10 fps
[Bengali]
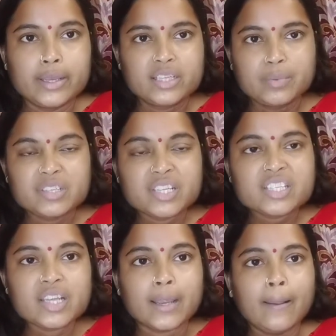এস এম এস
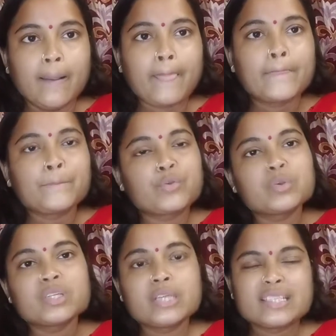এসছে তো
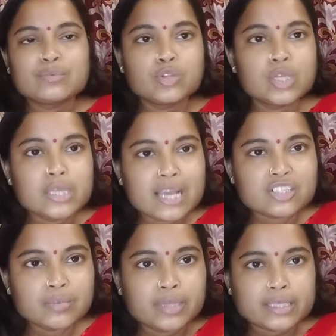বলছে ঠিক আছে বলতে নিয়ে আসো
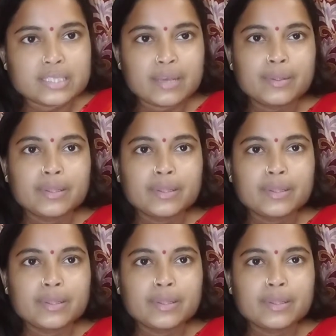আমি দেখছি তারপর